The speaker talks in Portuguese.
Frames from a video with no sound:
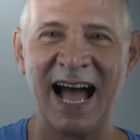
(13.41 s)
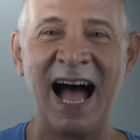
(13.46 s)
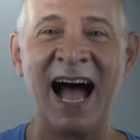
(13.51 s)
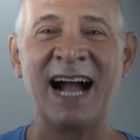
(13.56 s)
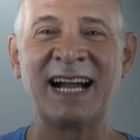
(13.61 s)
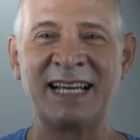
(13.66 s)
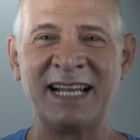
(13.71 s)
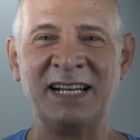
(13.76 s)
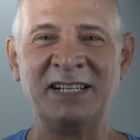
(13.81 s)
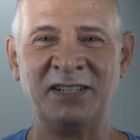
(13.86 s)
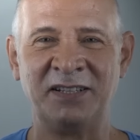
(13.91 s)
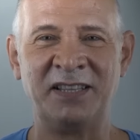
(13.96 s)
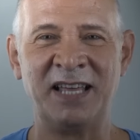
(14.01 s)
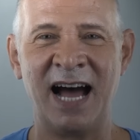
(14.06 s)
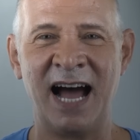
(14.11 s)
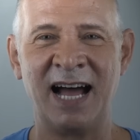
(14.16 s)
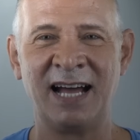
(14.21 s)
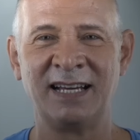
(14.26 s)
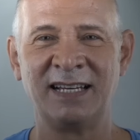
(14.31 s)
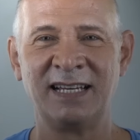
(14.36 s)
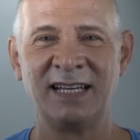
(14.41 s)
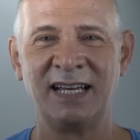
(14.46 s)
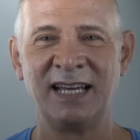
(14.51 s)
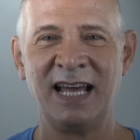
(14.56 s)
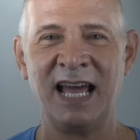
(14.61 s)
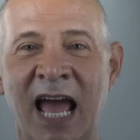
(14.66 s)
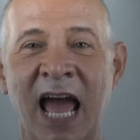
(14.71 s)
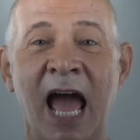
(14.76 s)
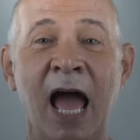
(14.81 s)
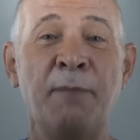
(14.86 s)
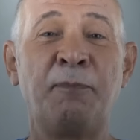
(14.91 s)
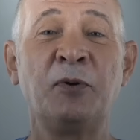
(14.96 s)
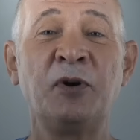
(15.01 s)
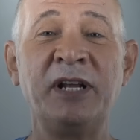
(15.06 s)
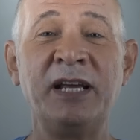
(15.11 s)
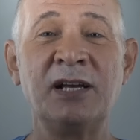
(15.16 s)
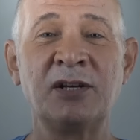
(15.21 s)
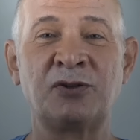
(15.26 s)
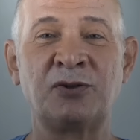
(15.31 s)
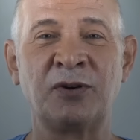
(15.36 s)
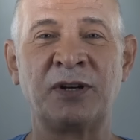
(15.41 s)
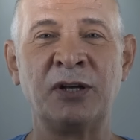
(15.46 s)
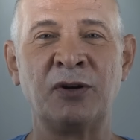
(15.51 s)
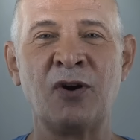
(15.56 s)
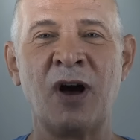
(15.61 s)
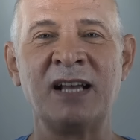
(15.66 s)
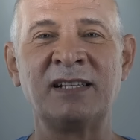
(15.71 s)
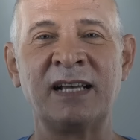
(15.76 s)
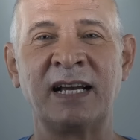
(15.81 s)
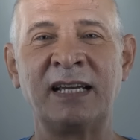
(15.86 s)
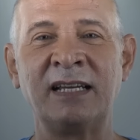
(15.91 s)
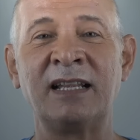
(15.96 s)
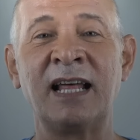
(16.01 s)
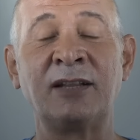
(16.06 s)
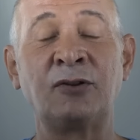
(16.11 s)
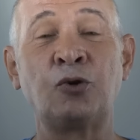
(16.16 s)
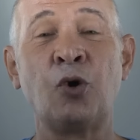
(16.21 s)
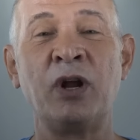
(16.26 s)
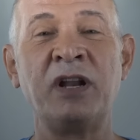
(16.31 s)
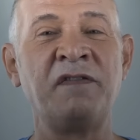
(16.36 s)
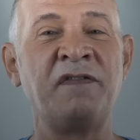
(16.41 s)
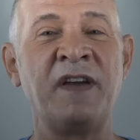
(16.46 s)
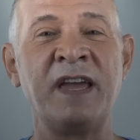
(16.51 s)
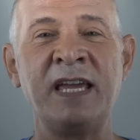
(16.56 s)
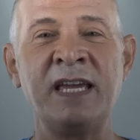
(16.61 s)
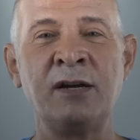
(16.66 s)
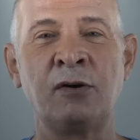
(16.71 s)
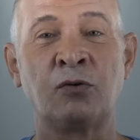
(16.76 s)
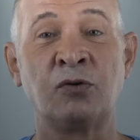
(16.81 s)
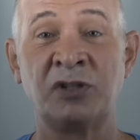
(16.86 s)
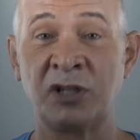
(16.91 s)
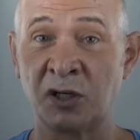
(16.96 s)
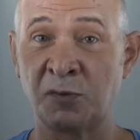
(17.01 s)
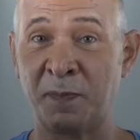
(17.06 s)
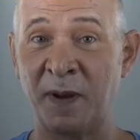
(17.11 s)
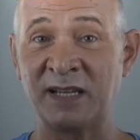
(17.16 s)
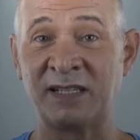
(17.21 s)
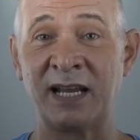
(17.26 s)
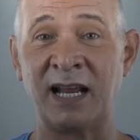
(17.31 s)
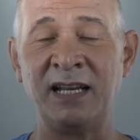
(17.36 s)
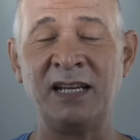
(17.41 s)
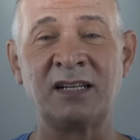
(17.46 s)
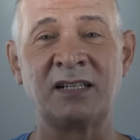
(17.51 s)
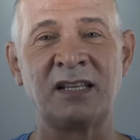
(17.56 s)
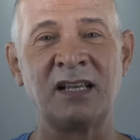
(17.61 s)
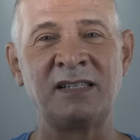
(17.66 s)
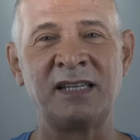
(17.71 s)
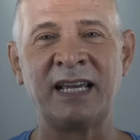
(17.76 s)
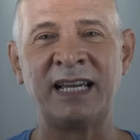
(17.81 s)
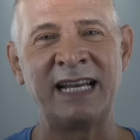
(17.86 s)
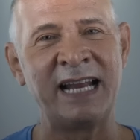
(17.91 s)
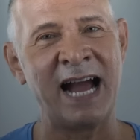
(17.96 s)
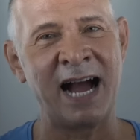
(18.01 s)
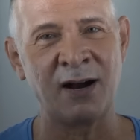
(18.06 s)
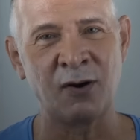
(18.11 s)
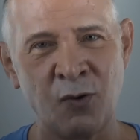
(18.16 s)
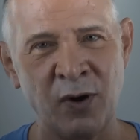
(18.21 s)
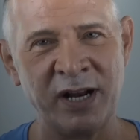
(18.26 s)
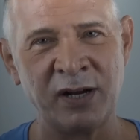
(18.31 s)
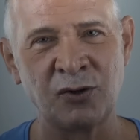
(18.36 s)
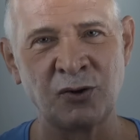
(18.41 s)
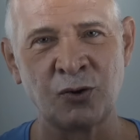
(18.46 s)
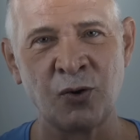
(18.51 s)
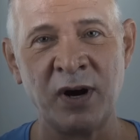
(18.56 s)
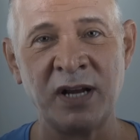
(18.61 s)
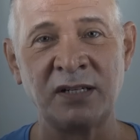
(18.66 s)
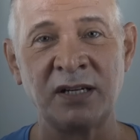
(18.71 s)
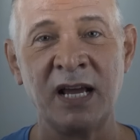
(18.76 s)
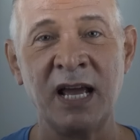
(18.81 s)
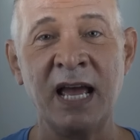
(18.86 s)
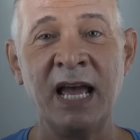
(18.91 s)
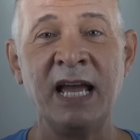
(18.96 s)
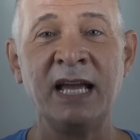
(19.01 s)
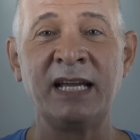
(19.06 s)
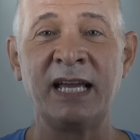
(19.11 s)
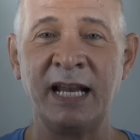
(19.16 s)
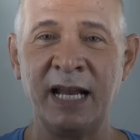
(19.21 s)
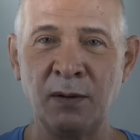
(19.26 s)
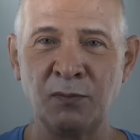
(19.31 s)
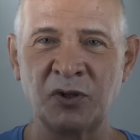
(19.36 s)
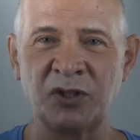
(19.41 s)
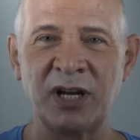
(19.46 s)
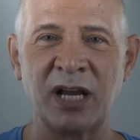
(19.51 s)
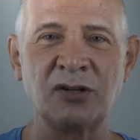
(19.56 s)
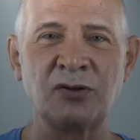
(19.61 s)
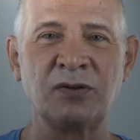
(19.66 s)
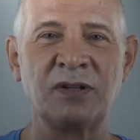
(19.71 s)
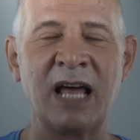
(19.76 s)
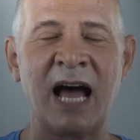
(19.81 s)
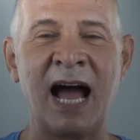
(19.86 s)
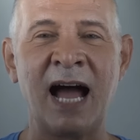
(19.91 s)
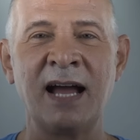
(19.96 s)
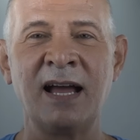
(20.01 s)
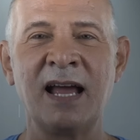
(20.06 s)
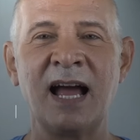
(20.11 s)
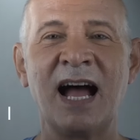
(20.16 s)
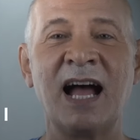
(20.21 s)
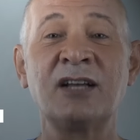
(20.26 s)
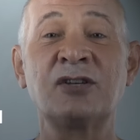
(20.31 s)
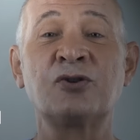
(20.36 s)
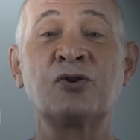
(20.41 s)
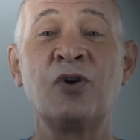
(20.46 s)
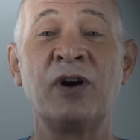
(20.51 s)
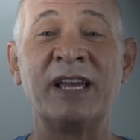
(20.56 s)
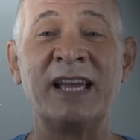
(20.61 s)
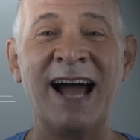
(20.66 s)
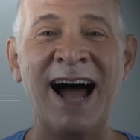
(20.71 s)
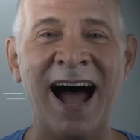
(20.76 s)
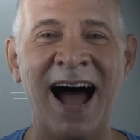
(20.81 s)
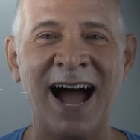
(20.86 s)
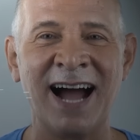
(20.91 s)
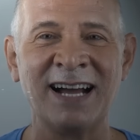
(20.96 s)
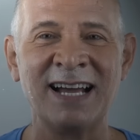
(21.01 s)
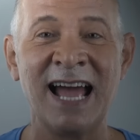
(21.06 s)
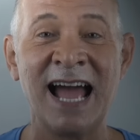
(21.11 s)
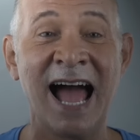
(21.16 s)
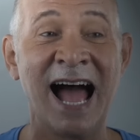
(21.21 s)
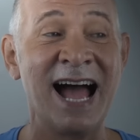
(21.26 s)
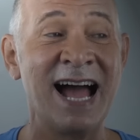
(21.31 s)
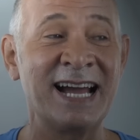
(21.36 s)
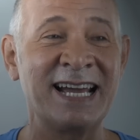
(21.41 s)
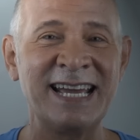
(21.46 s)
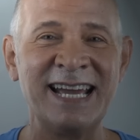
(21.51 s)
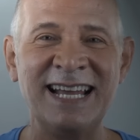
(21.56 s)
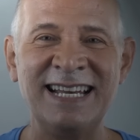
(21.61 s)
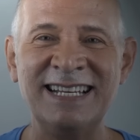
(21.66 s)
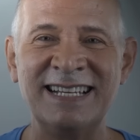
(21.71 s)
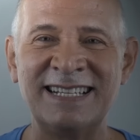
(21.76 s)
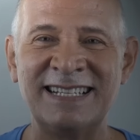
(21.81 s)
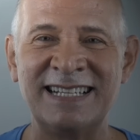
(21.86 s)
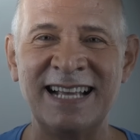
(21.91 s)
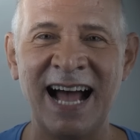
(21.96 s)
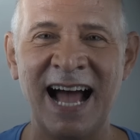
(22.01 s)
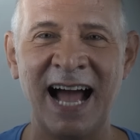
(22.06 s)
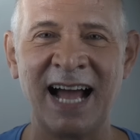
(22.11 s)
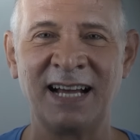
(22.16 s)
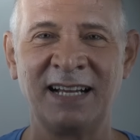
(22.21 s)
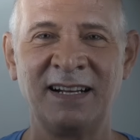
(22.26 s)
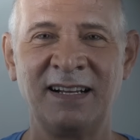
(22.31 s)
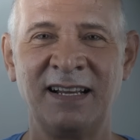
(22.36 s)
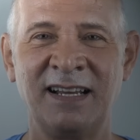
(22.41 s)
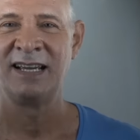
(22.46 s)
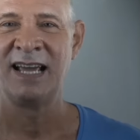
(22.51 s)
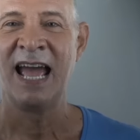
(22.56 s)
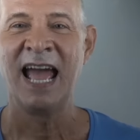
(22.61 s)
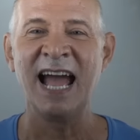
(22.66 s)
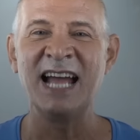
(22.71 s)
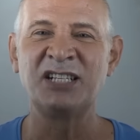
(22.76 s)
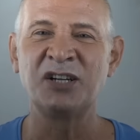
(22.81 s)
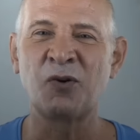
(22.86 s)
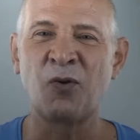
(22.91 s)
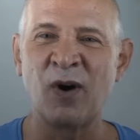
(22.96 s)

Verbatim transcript: acreditar. É por isso que nós aqui da Tony Veículos, especialistas em criar conexões, queremos te ajudar a sonhar, a realizar. É de